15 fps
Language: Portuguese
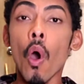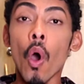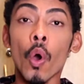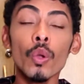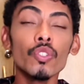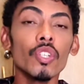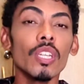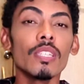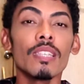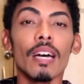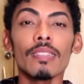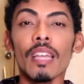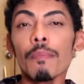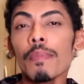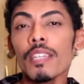ou utilizar
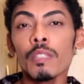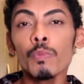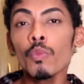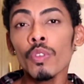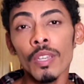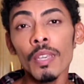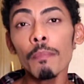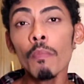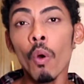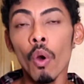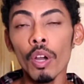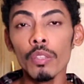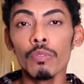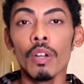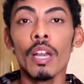até mesmo um
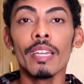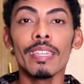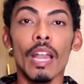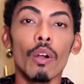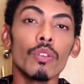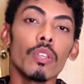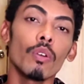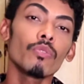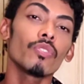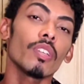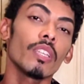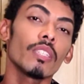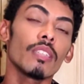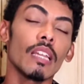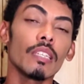kimono, que é o que eu
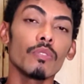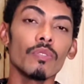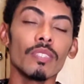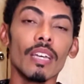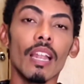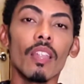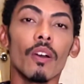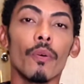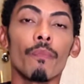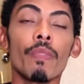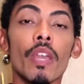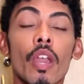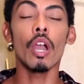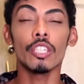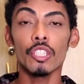utilizo ali no salão.
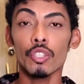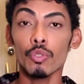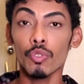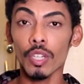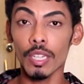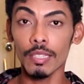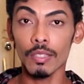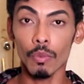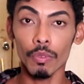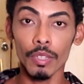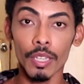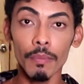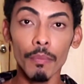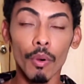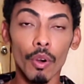A gente utiliza um
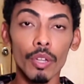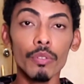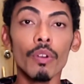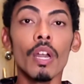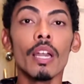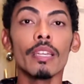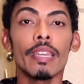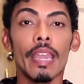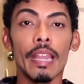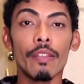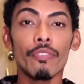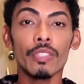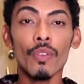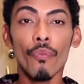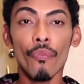kimono, que ele
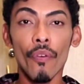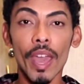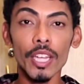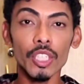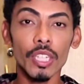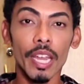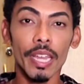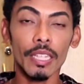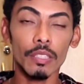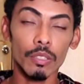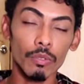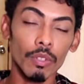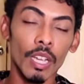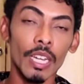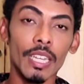se fecha
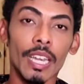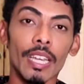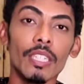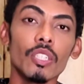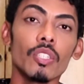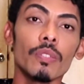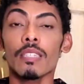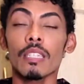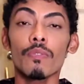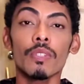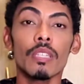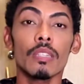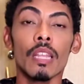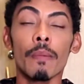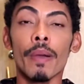entre o cliente, assim
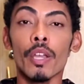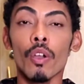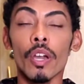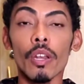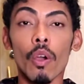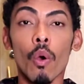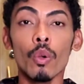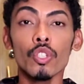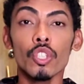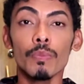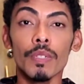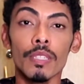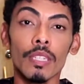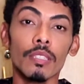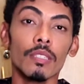você tem maior
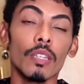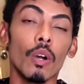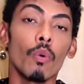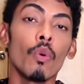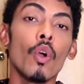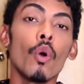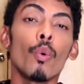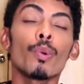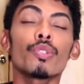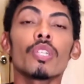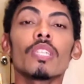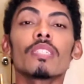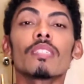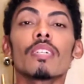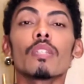otimização,
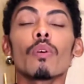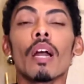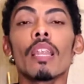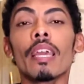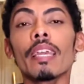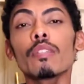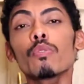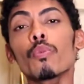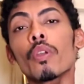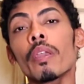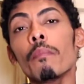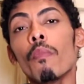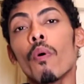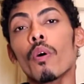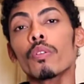utilizando além do
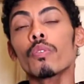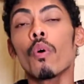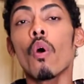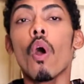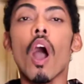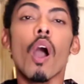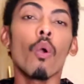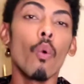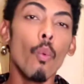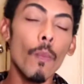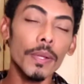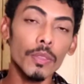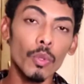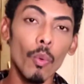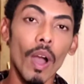kimono
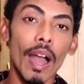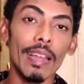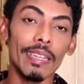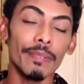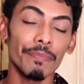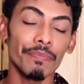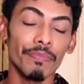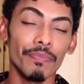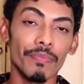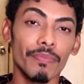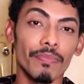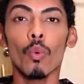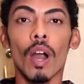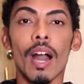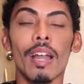alguma toalha
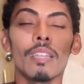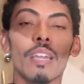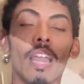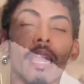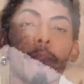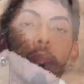toalha, é